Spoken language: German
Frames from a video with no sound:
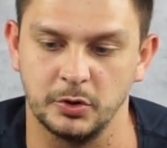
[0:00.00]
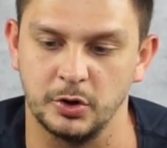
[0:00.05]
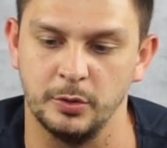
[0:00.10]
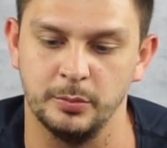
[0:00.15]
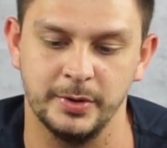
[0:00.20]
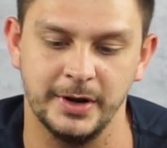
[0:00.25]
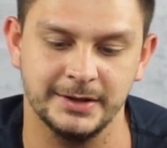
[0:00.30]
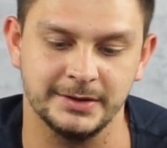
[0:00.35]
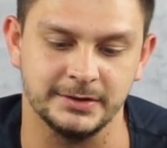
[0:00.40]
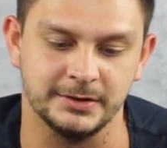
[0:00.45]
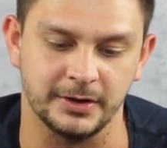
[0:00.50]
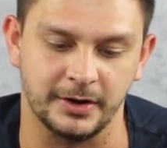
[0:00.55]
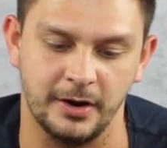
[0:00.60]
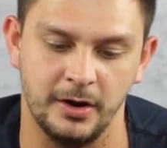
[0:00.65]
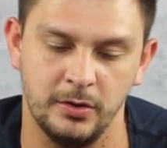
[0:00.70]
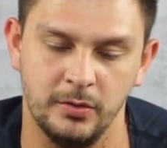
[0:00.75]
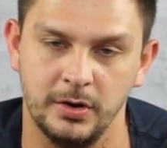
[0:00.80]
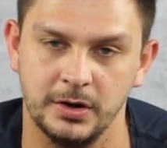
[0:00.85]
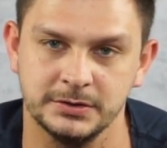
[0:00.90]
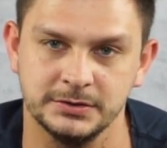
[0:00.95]
komplett
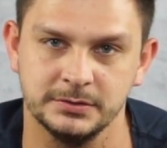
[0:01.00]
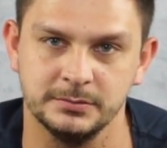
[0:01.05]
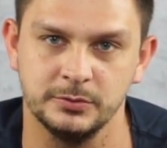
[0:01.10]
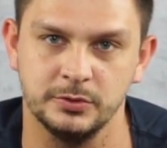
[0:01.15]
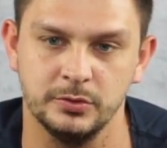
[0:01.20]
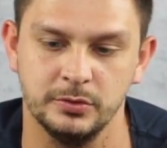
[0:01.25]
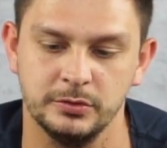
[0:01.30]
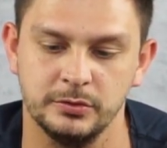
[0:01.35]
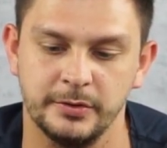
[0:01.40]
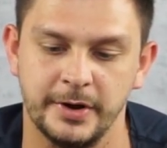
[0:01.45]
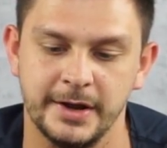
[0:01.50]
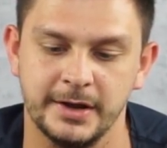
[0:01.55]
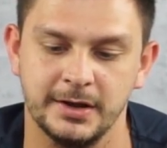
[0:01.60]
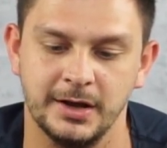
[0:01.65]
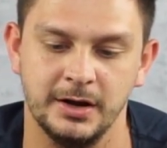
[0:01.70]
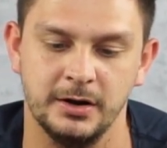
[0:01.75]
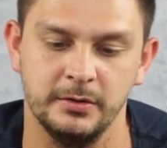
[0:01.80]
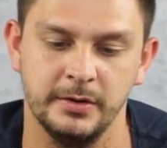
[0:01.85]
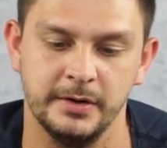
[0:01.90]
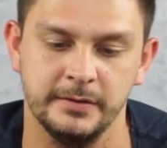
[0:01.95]
grau, also im Cool Grey
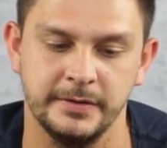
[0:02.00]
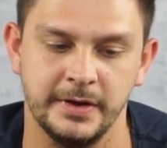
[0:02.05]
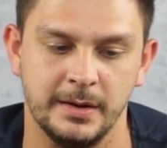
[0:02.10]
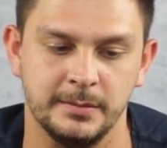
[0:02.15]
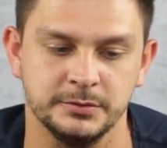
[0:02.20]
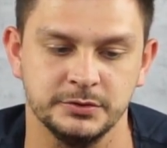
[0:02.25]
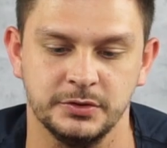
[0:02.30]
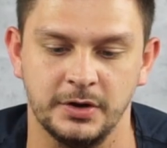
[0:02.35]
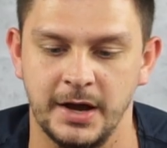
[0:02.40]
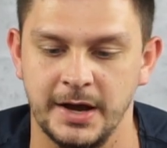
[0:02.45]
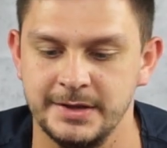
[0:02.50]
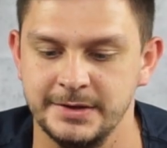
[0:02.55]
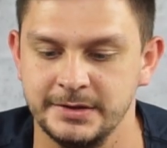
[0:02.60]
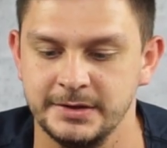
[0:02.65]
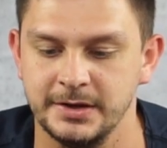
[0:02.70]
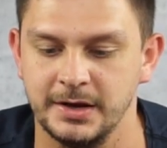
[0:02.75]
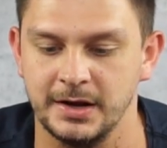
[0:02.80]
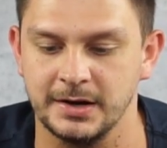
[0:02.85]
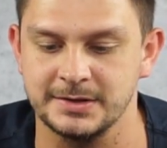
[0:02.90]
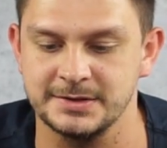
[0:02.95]
Colorway. Wir haben so
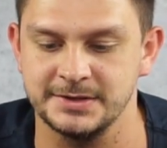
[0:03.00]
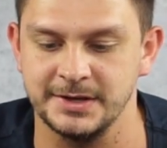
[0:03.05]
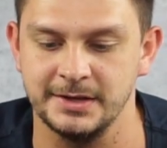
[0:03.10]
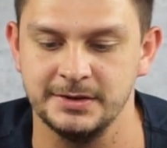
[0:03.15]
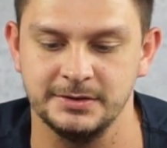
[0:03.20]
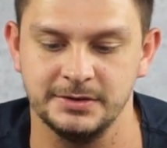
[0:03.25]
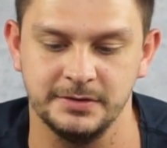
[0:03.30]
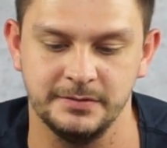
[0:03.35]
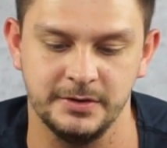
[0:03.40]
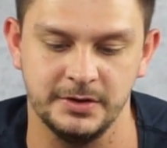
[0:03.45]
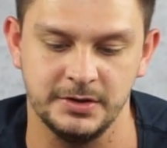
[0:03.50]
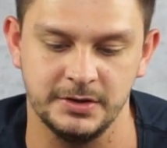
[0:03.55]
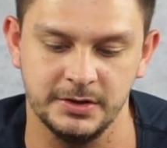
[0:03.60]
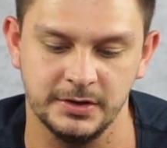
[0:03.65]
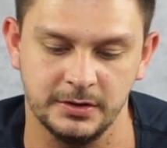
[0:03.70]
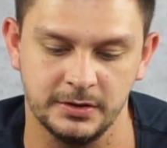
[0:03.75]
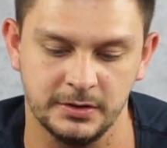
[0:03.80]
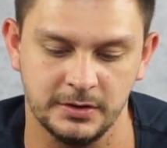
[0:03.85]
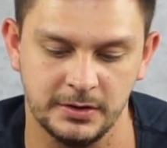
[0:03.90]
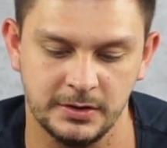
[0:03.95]
einige Akzente wie
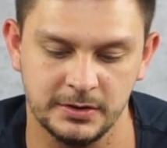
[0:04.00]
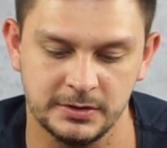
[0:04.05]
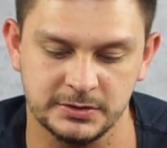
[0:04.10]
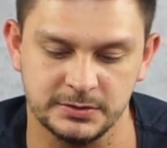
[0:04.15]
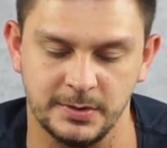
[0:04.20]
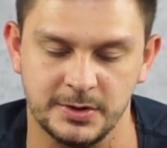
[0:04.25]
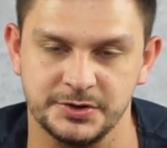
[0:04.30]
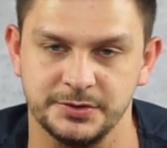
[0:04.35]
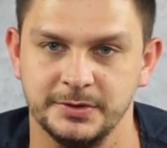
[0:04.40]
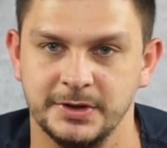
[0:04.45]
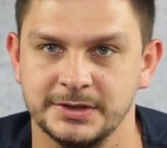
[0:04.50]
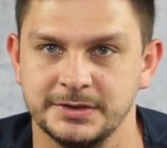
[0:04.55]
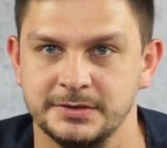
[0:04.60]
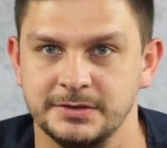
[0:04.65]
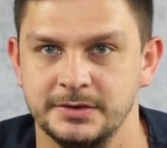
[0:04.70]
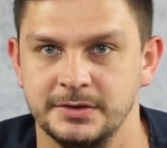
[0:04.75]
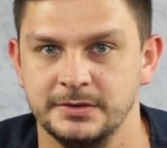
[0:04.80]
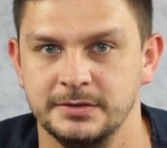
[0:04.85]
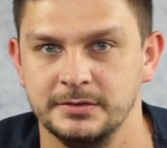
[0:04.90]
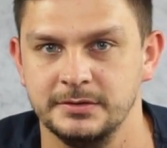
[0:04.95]
hier, zum Beispiel das,
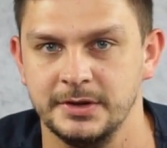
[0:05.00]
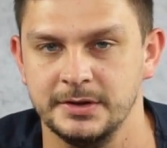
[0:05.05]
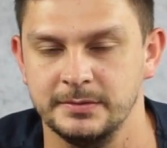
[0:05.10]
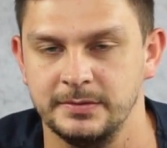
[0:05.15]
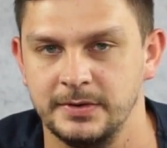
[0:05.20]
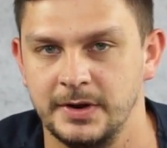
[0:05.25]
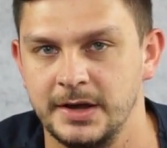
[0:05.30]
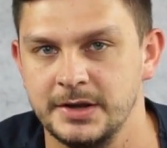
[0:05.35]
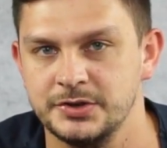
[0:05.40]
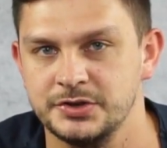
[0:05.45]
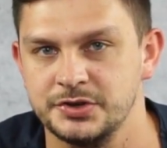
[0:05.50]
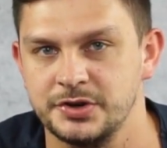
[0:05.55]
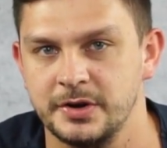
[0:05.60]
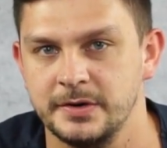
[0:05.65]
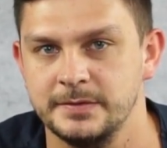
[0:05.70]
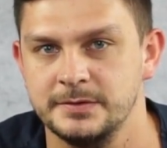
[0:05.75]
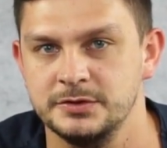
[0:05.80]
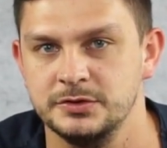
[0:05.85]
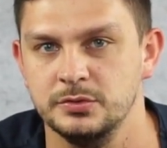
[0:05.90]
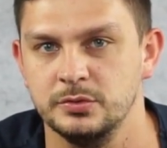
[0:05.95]
den
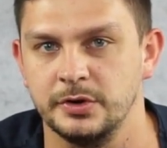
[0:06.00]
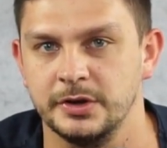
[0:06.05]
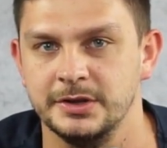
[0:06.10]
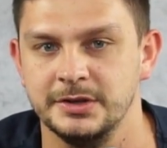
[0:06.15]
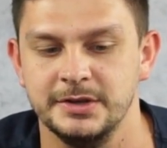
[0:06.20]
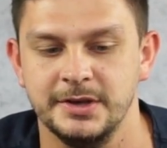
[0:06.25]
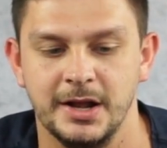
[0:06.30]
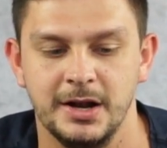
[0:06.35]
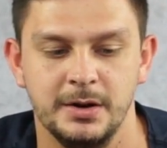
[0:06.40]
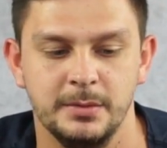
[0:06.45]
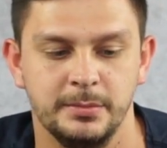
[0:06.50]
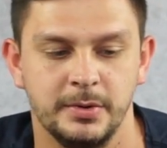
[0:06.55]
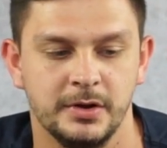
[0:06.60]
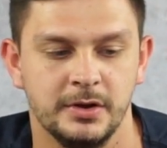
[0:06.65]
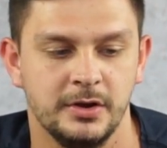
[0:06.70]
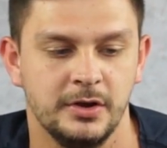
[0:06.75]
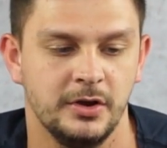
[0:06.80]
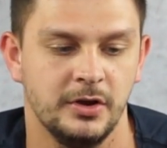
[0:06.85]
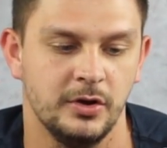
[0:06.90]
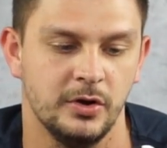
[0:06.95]
Flight-Schriftzug in Gelb
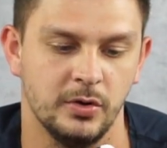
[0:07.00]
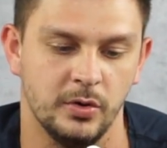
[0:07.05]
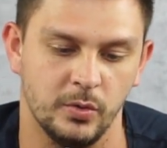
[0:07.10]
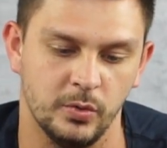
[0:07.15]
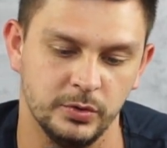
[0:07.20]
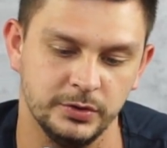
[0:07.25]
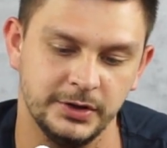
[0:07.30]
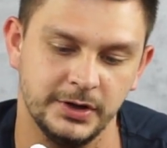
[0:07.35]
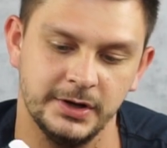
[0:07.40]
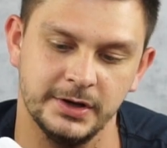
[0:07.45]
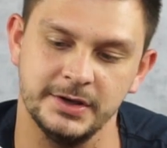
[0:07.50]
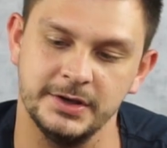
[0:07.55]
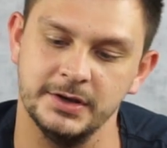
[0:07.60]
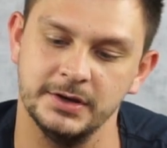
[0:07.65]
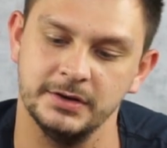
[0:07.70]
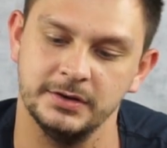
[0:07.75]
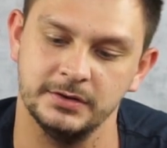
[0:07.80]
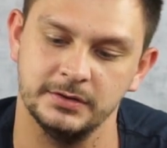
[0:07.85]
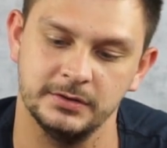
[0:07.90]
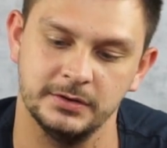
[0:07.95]
oder
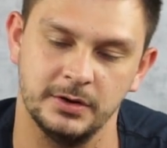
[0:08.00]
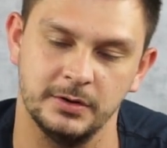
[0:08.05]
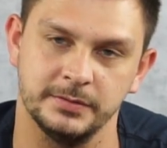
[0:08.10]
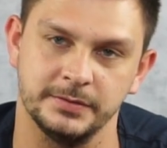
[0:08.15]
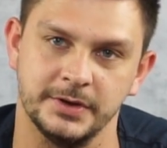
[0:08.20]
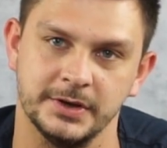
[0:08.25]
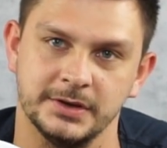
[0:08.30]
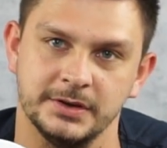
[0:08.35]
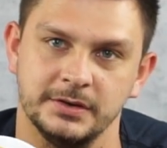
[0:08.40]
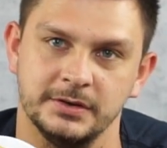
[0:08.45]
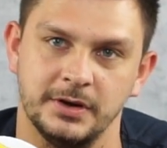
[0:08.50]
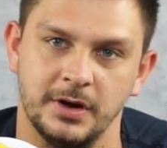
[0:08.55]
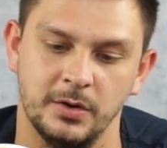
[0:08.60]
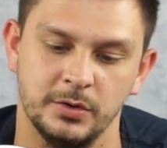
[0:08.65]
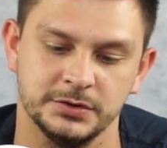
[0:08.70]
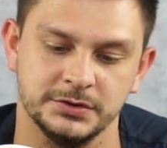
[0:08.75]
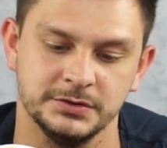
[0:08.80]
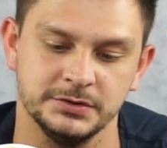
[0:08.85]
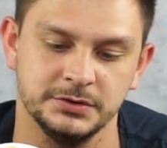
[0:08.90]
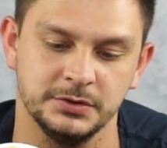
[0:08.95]
hier auf der
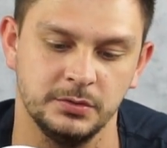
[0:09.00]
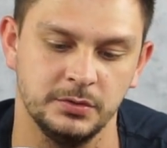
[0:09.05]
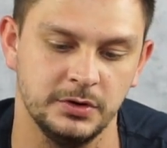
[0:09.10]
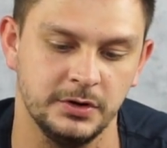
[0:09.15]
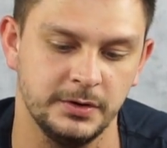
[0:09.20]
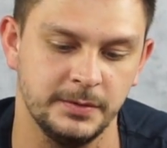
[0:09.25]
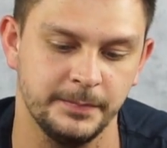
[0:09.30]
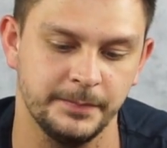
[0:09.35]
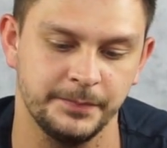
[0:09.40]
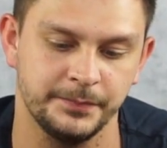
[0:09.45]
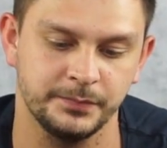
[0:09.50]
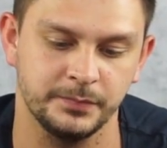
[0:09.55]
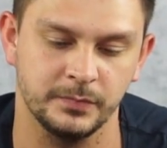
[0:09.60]
Außensohle